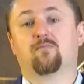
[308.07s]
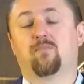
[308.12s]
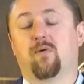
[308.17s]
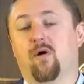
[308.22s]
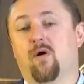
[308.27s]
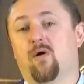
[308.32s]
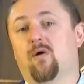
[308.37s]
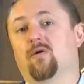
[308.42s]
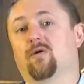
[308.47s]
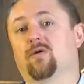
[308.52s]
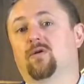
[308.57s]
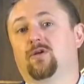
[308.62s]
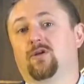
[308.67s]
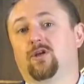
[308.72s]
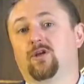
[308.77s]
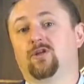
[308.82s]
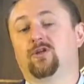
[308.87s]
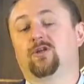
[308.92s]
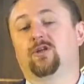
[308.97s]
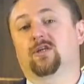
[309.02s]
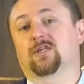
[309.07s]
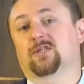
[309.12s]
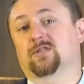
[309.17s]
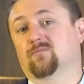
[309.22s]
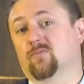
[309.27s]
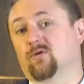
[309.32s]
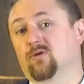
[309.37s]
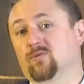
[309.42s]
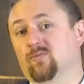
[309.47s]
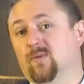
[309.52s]
bo inny
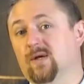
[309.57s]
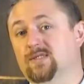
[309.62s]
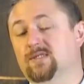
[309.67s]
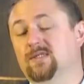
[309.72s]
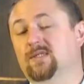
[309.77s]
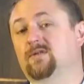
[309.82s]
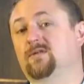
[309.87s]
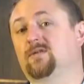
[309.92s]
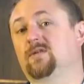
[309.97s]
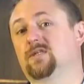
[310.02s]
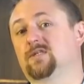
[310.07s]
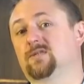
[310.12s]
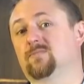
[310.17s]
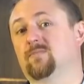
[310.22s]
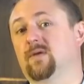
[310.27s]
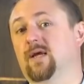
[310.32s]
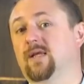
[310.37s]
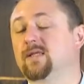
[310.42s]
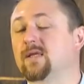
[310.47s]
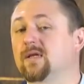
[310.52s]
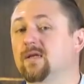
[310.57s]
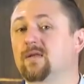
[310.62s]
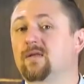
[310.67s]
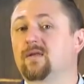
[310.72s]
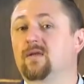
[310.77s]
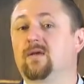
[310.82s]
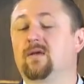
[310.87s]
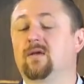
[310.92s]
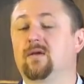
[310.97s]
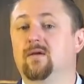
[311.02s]
jest Multmaster, inny jest Blender,
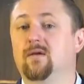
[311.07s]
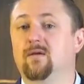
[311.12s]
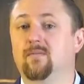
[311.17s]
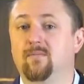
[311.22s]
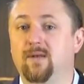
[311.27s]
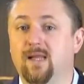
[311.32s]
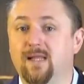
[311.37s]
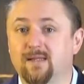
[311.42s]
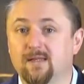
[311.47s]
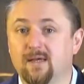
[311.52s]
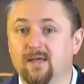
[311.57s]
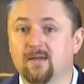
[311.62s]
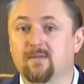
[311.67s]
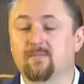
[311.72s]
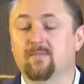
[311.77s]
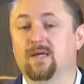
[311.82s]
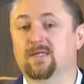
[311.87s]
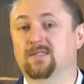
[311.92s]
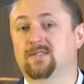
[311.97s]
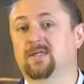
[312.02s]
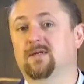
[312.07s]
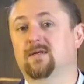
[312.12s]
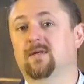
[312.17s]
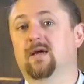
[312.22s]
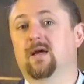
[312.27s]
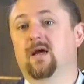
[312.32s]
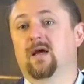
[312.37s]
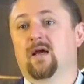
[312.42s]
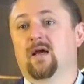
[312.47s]
e, blender Master